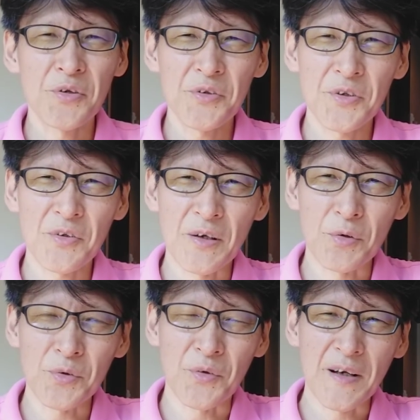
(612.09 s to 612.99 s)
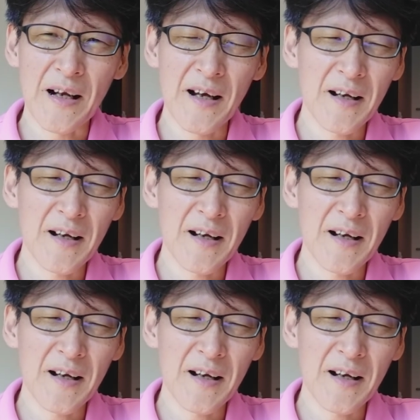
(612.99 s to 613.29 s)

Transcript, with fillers: ういうようなことを考